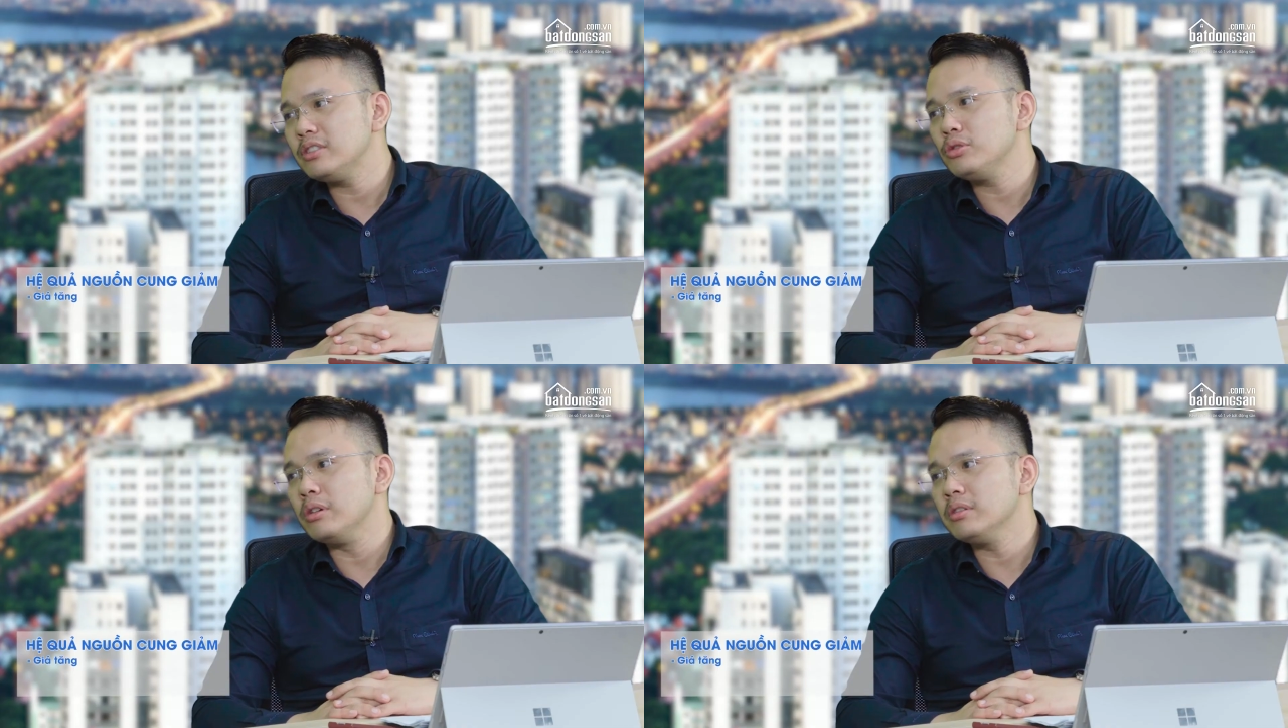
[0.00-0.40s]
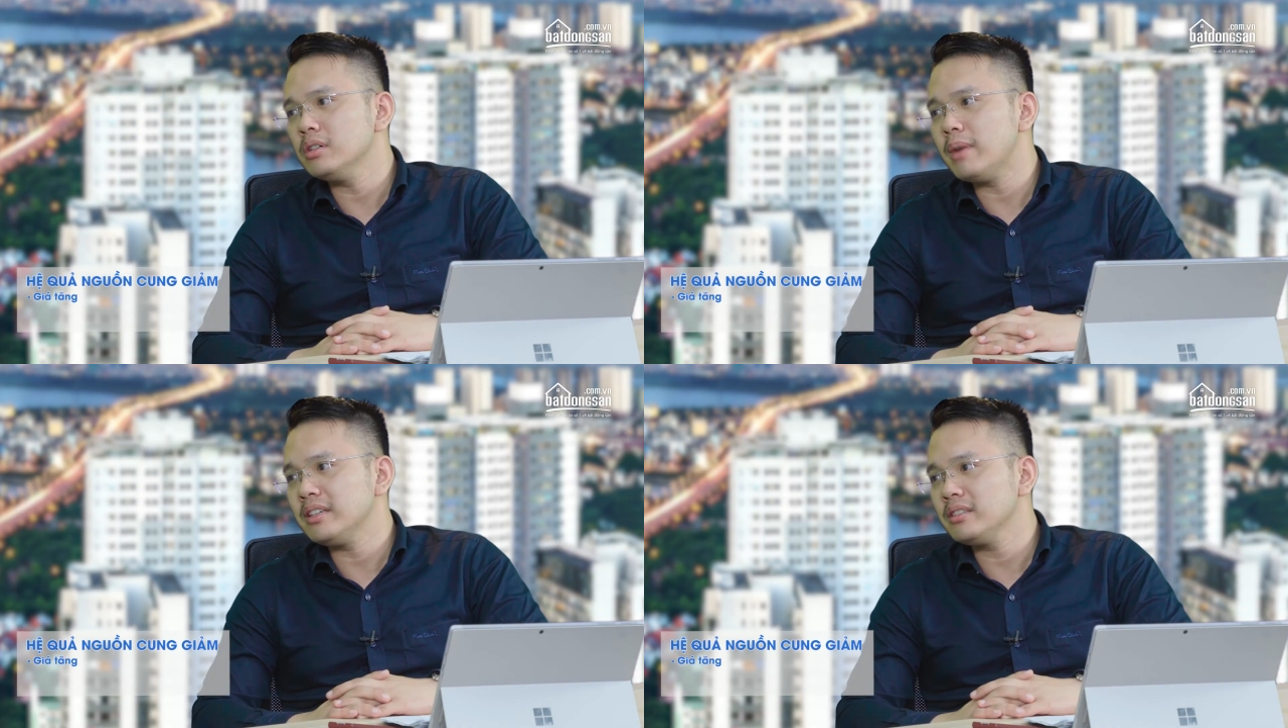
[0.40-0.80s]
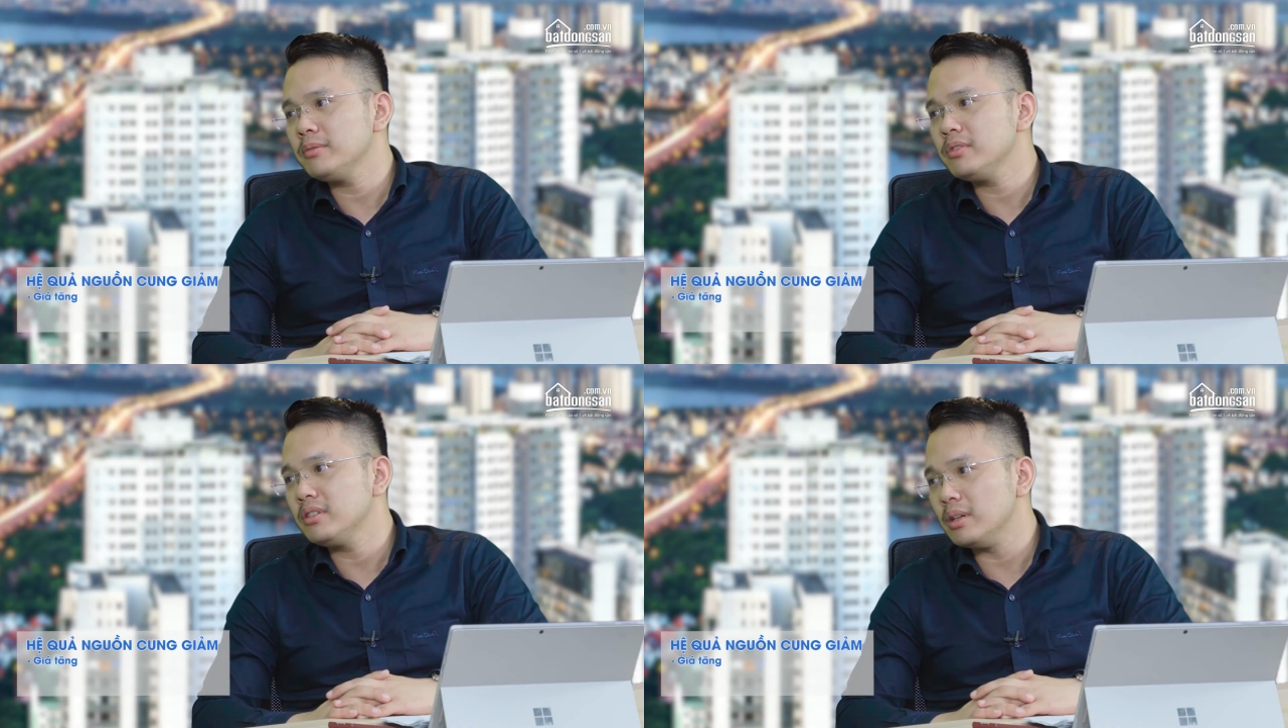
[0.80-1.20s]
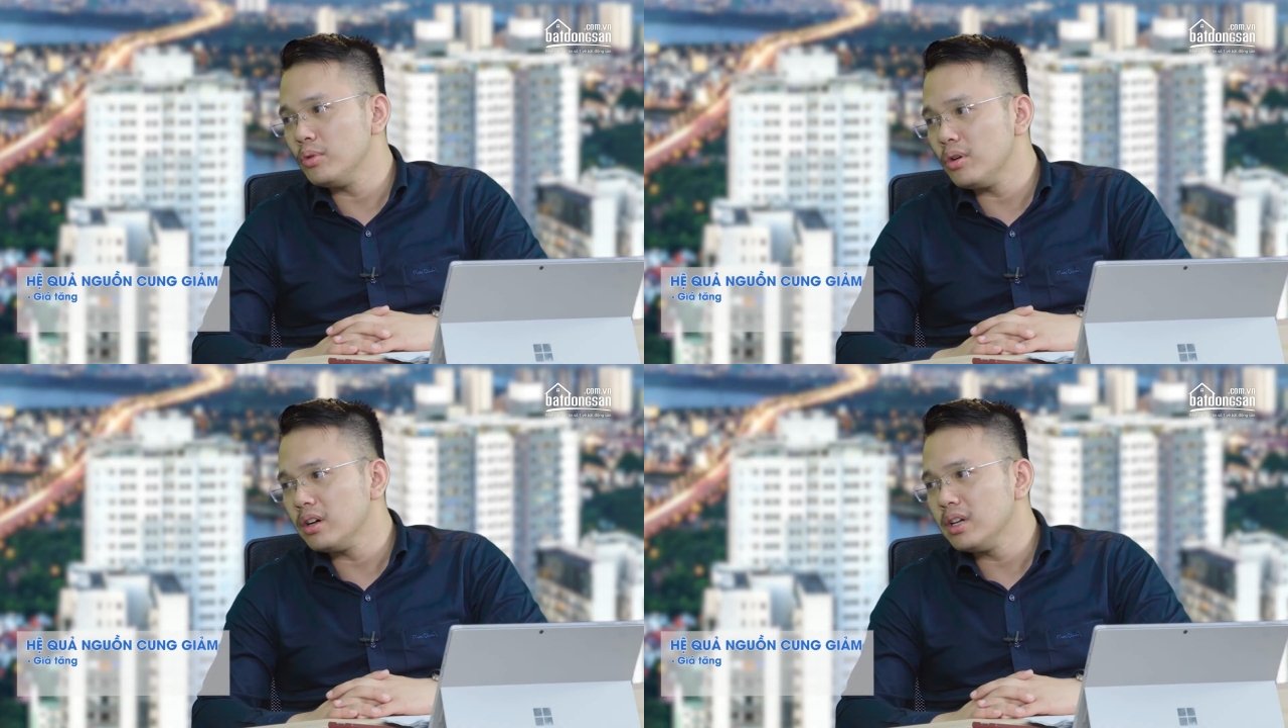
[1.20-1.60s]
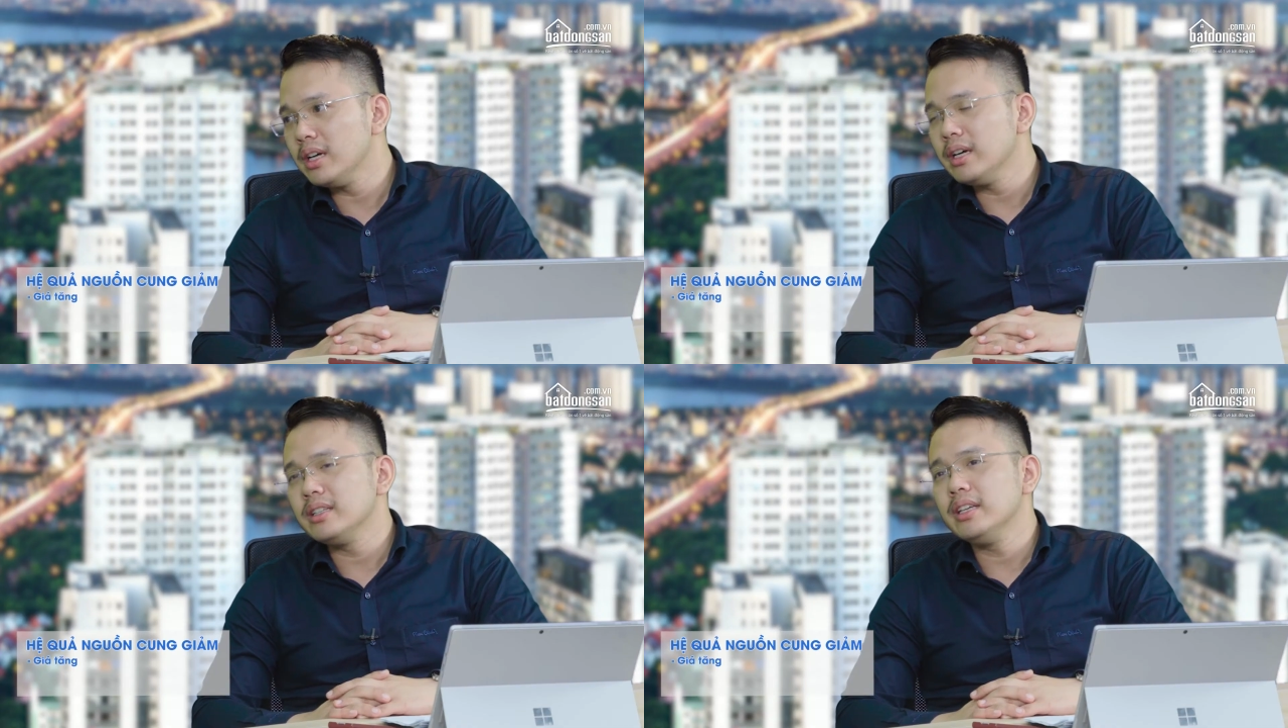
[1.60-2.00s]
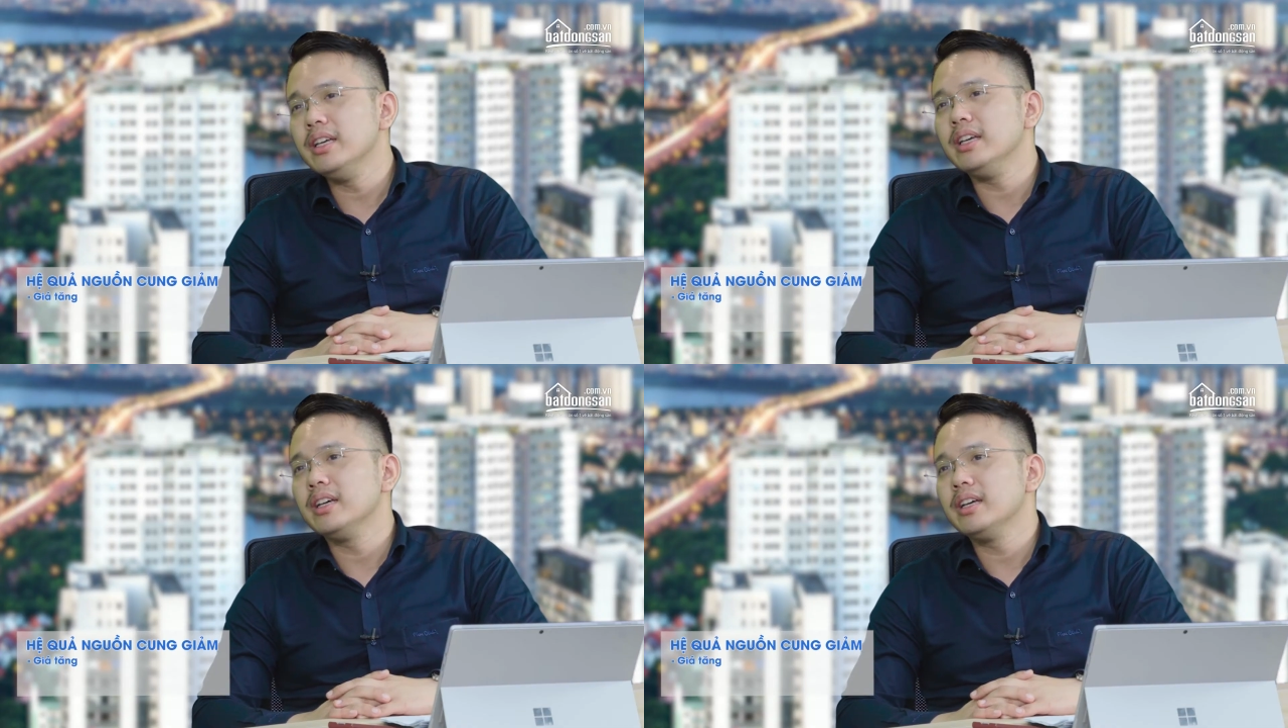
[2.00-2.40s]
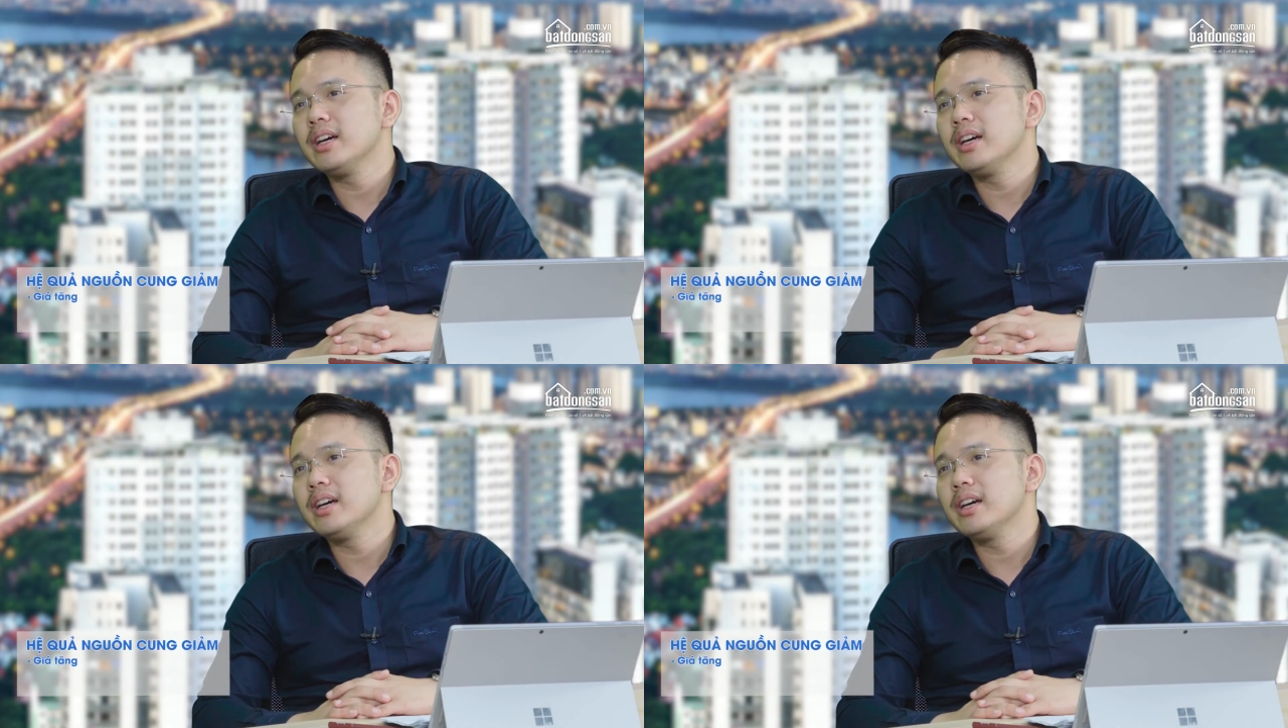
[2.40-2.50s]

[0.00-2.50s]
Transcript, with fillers: là chủ đầu tư bán trực tiếp cho người mua, thì